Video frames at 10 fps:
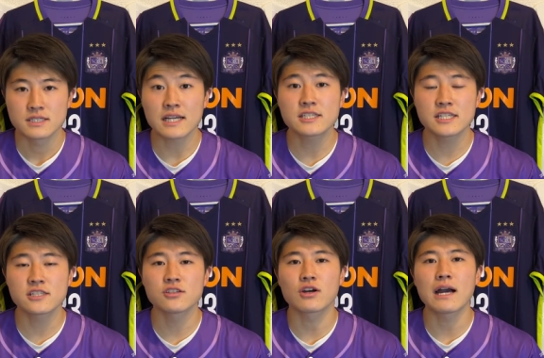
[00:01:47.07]
昨
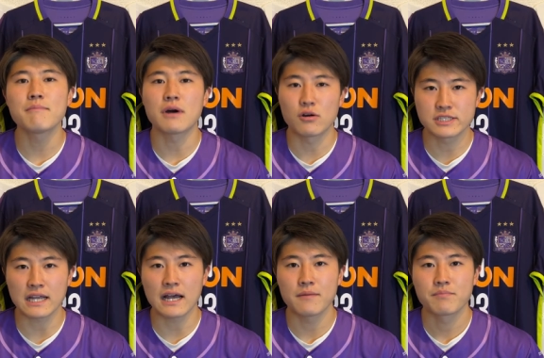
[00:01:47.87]
シーズンのガンバ大
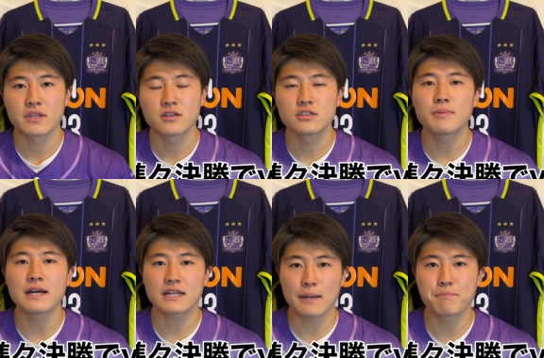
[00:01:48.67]
阪、
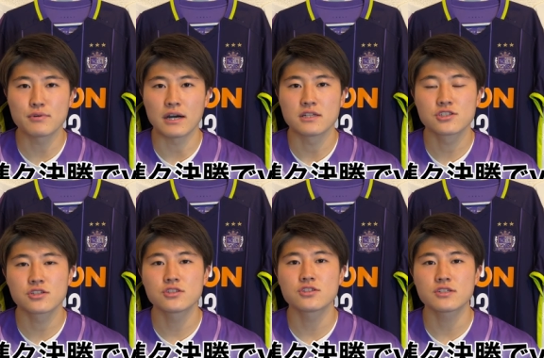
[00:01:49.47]
ルヴァンカップは
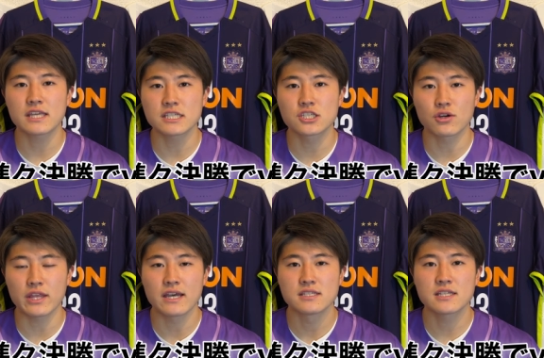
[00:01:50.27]
準々決勝
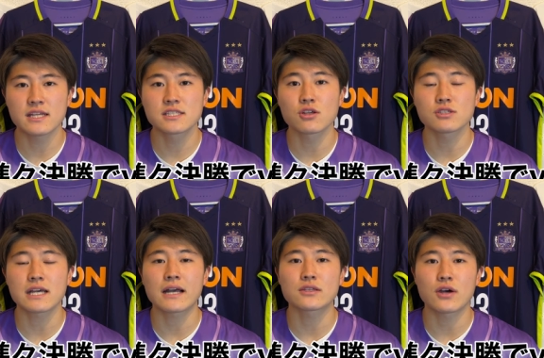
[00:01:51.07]
でセレッソ
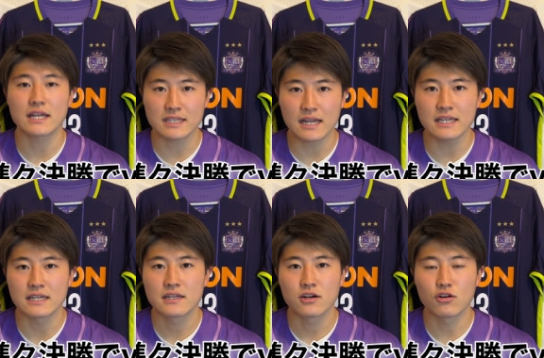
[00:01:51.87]
大阪と当た
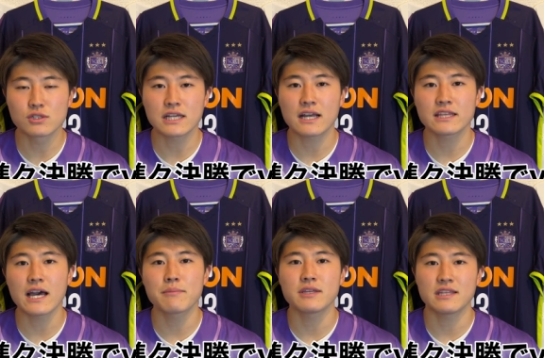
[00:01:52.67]
り、大阪
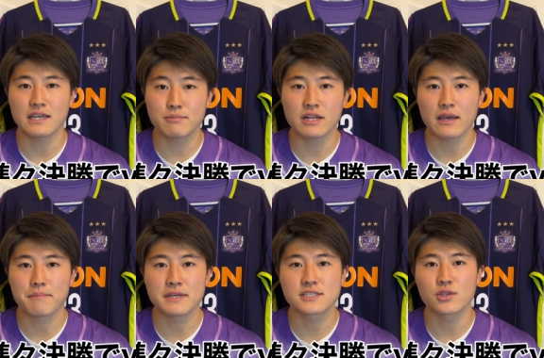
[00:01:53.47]
ダービーに敗
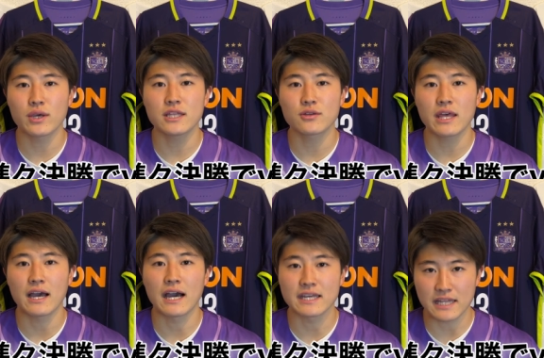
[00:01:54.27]
れベスト8
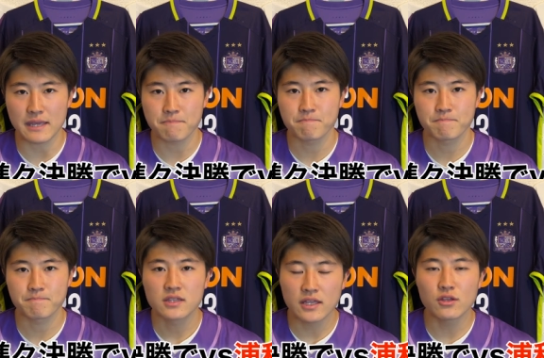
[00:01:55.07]
で敗退。
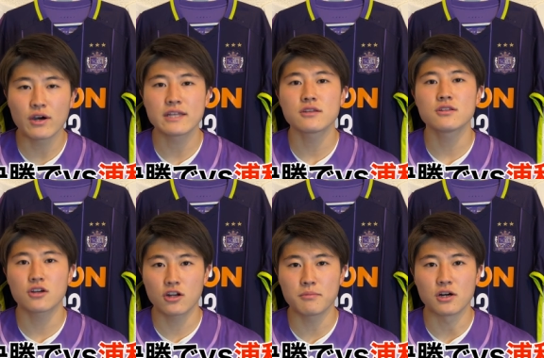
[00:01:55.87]
天皇杯という
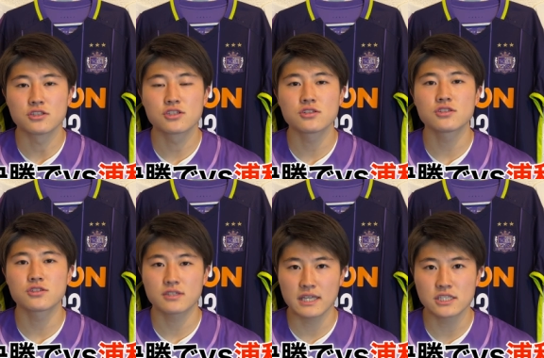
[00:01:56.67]
ところも
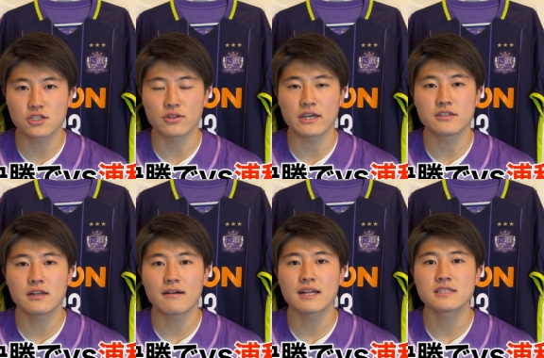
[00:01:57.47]
準々決勝で
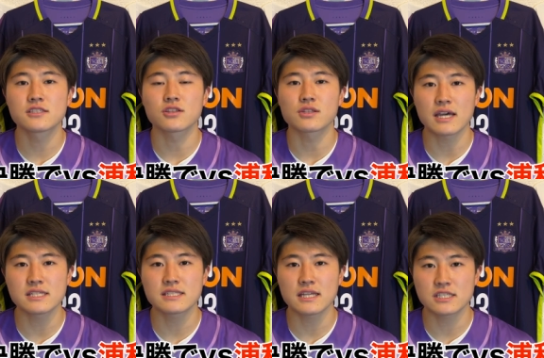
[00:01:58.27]
浦和レッズと
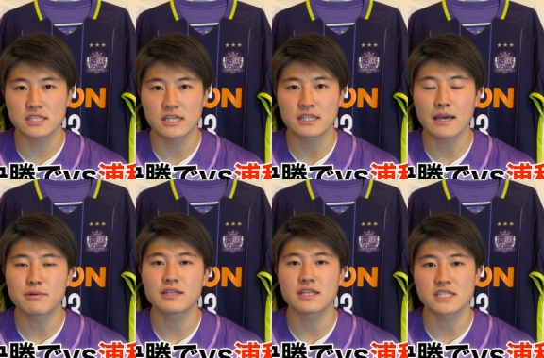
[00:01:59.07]
対戦し敗
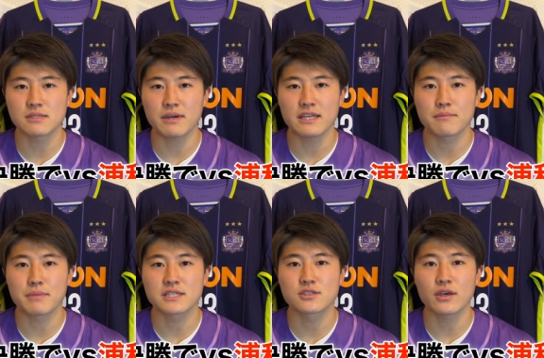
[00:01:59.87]
れてしまい
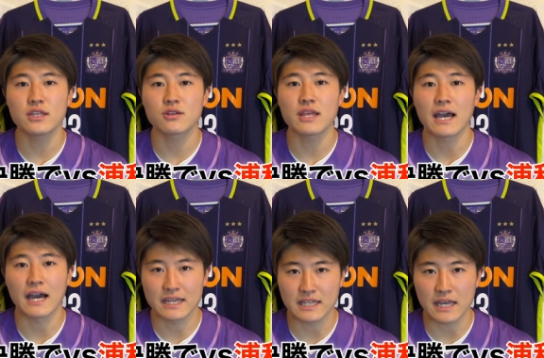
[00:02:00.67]
ベスト8で敗